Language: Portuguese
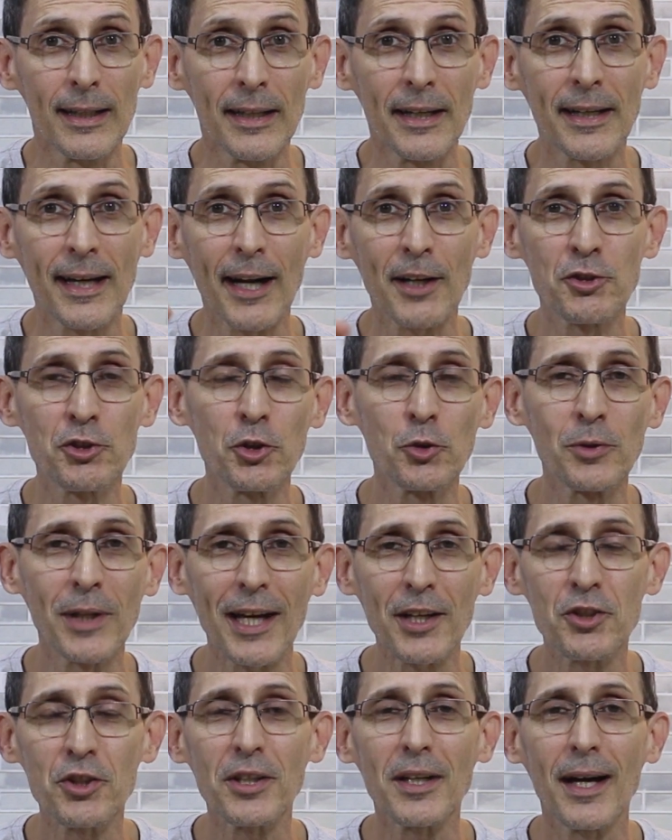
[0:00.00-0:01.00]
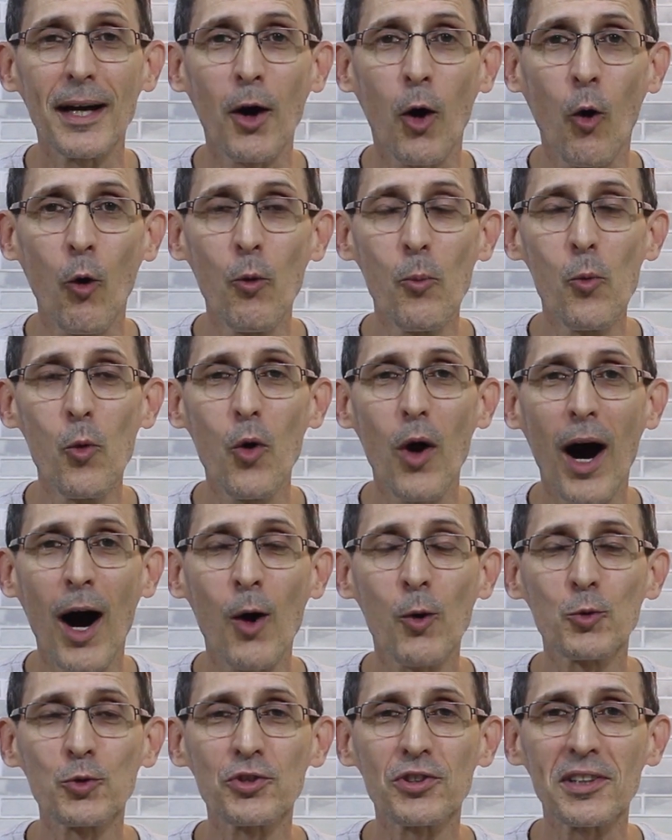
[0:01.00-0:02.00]
Ricardinho Net, rumo
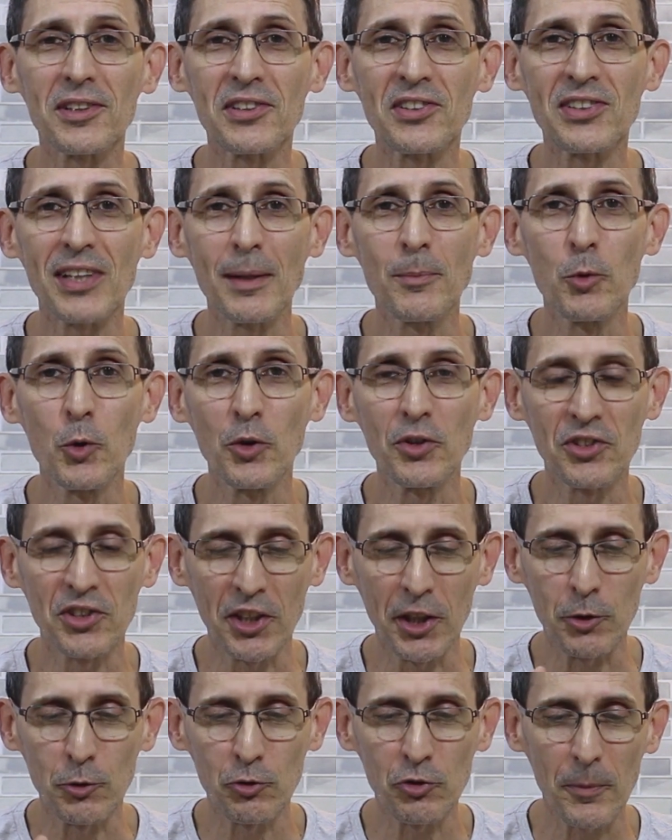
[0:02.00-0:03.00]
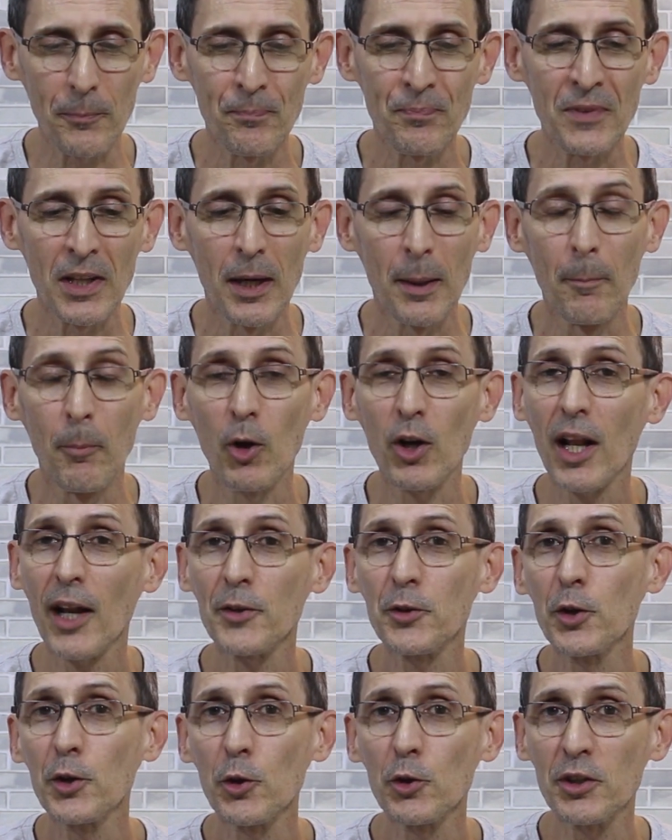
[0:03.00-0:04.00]
aos 100 mil inscritos. Bora
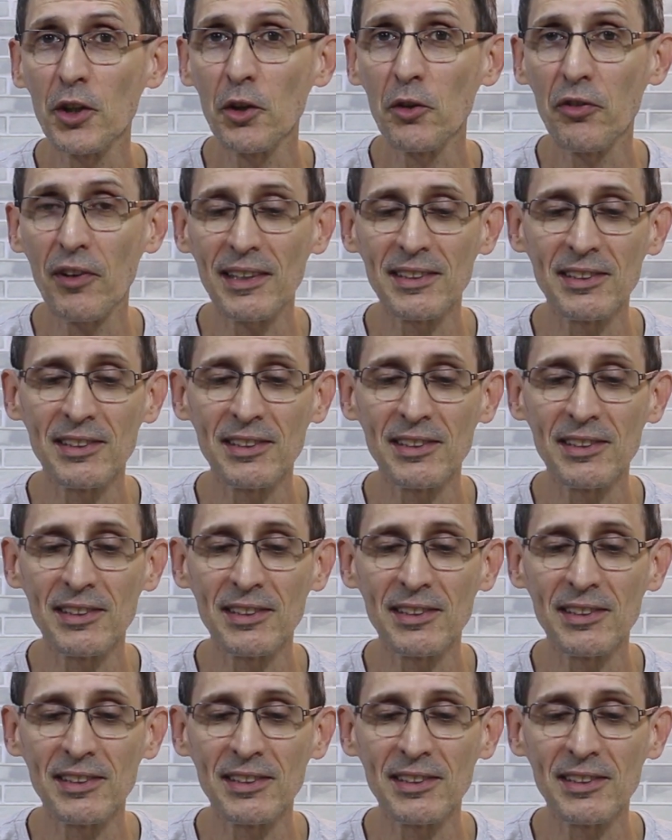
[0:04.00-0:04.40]
lá, o que, que eu tenho que